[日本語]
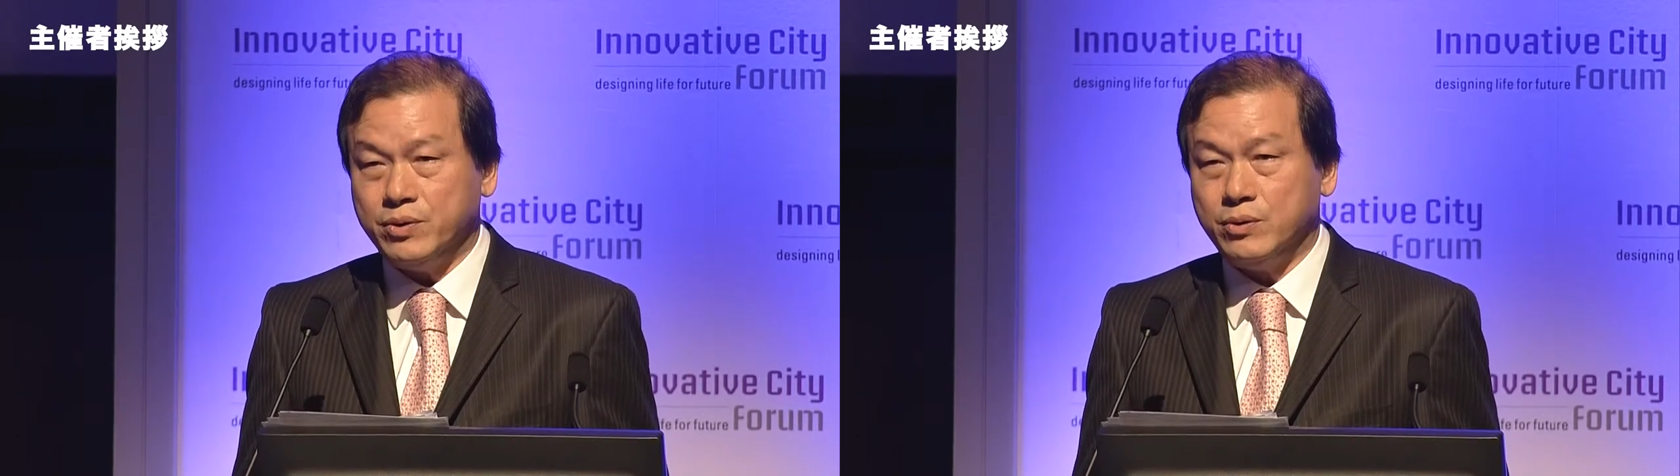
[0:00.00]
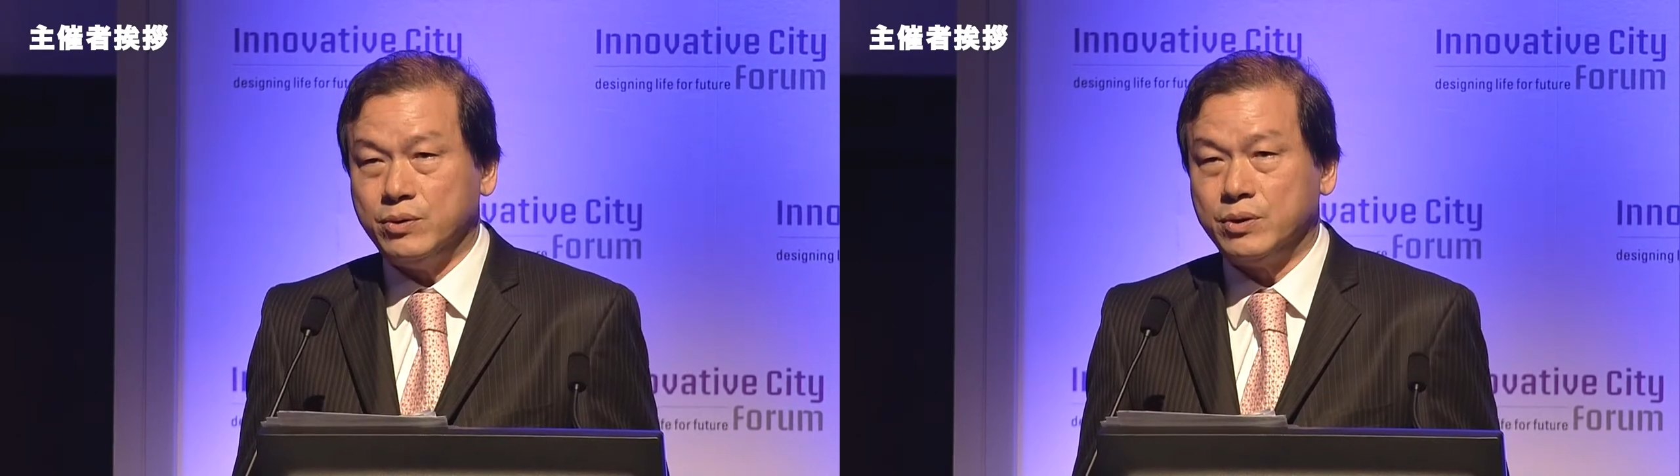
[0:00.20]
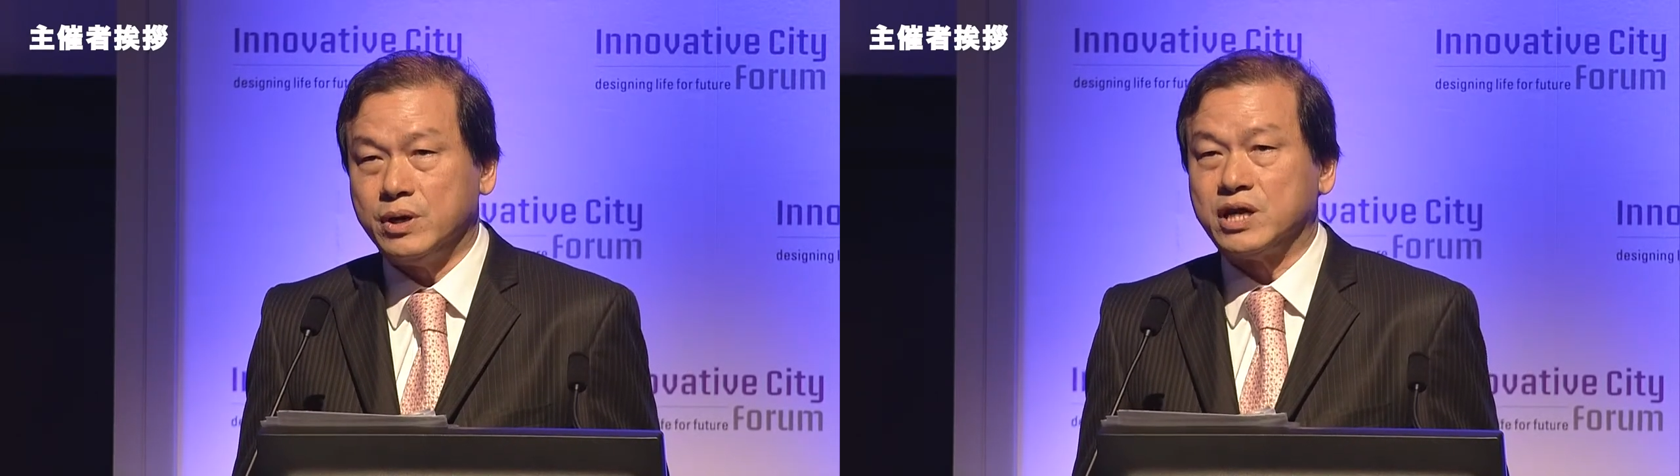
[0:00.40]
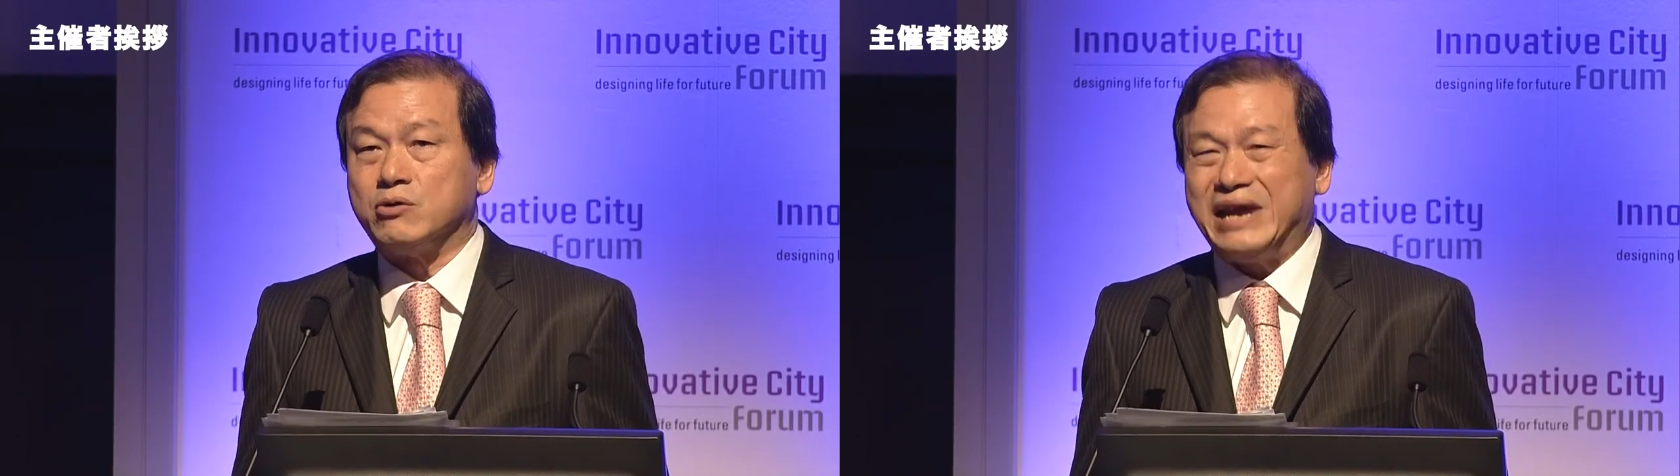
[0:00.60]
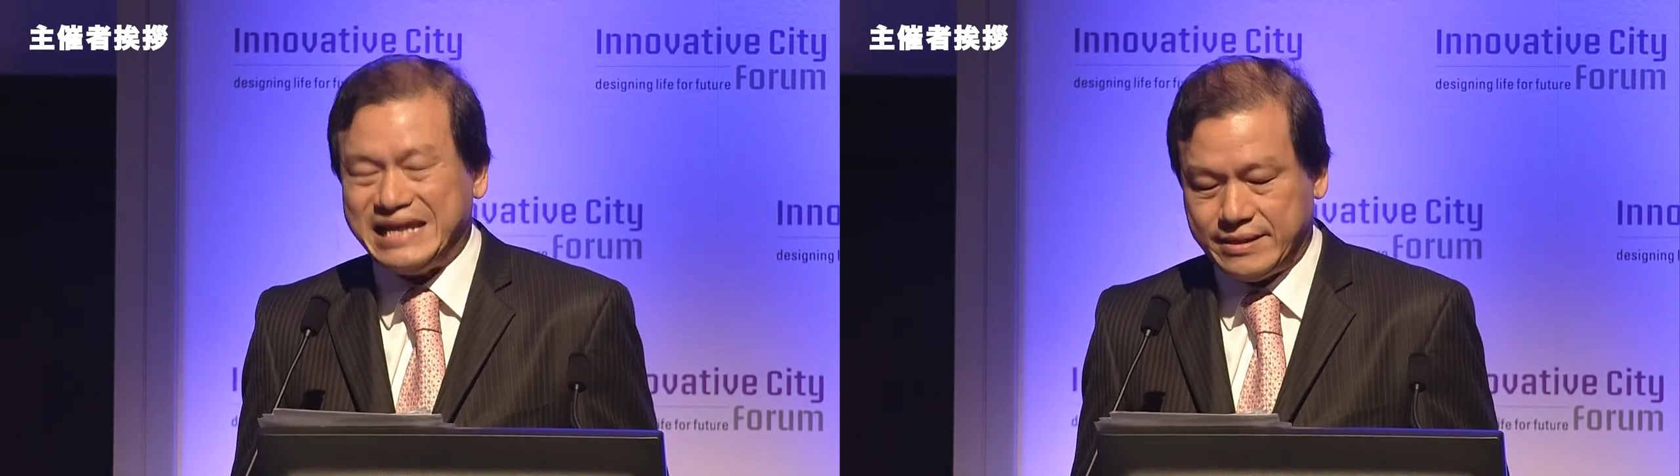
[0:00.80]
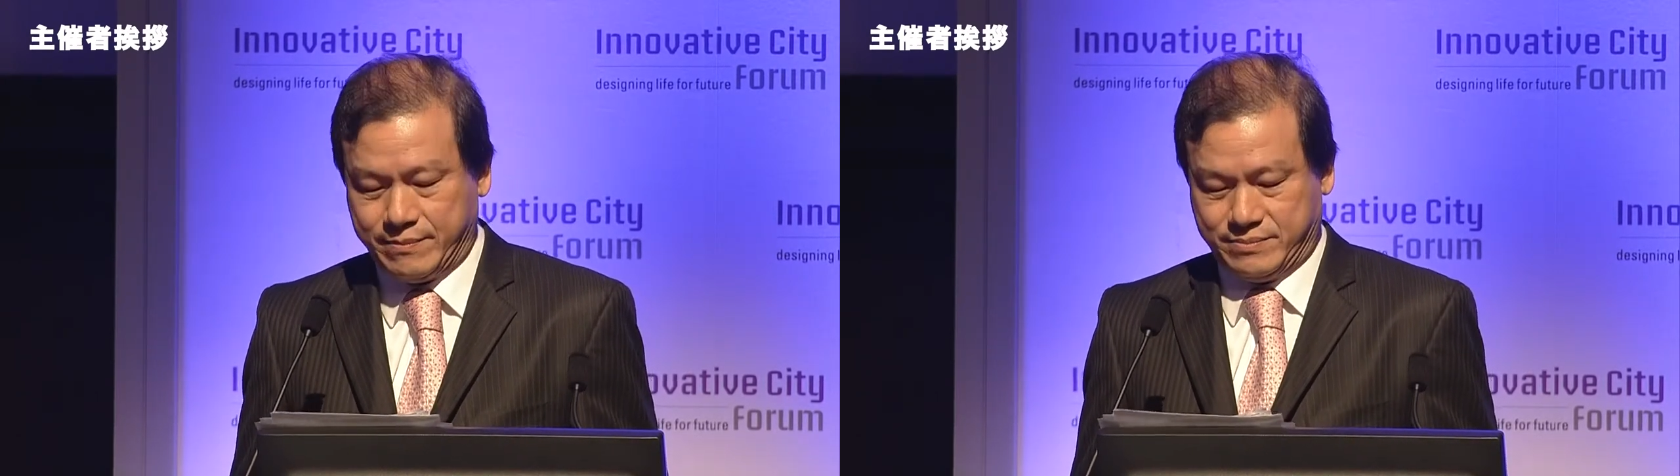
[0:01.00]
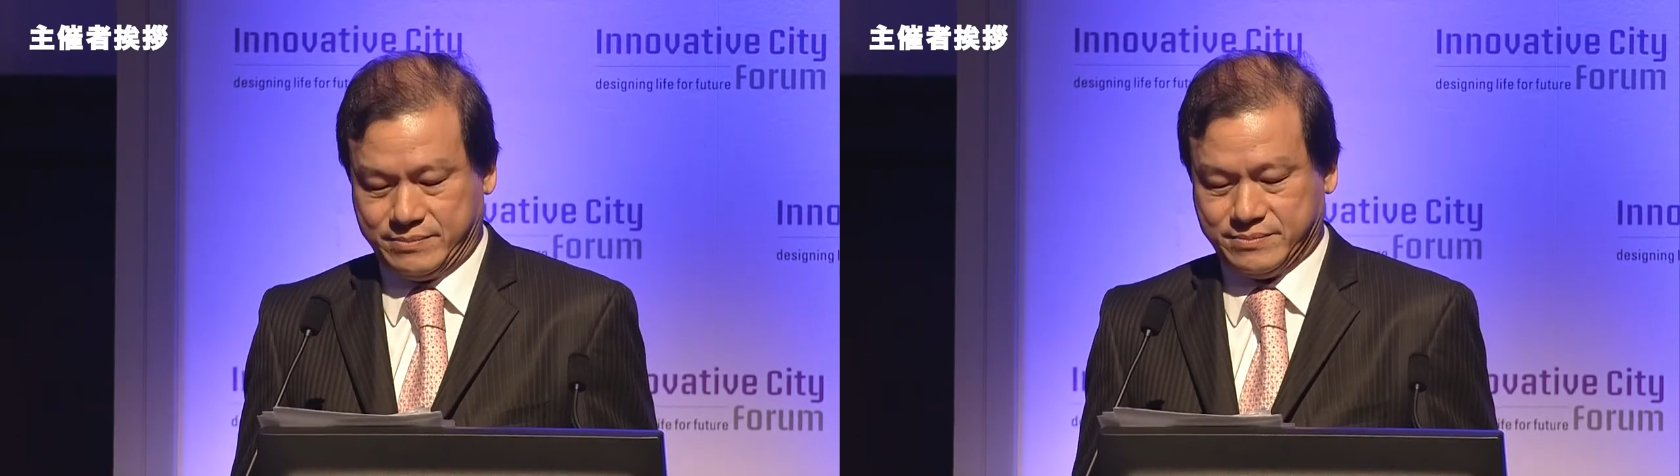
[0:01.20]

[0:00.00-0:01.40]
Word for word: というブランド法はア